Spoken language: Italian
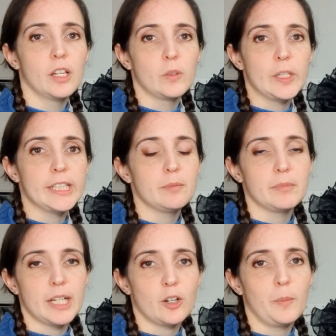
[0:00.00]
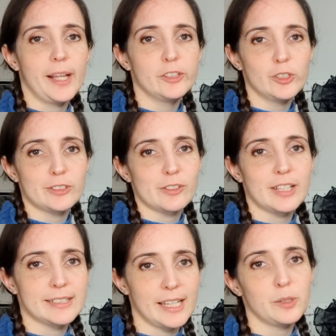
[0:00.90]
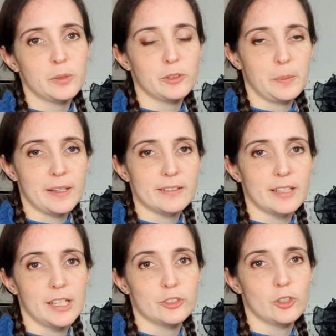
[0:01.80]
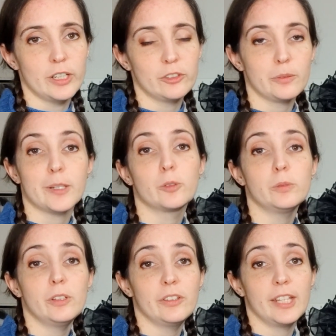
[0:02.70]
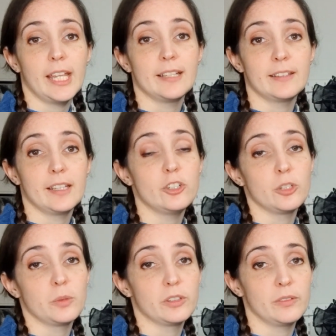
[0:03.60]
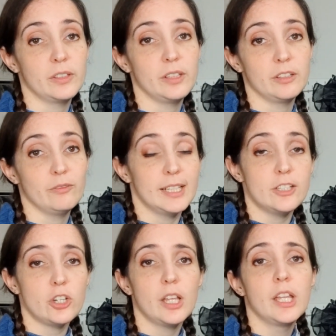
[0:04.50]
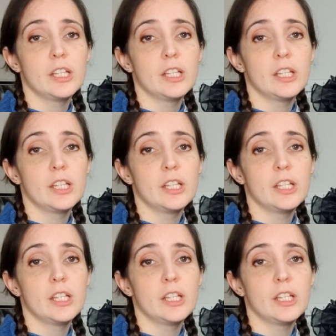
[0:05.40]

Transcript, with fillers: Quindi mi raccomando non saltare questo passaggio e soprattutto se inserisci questo vestito in valigia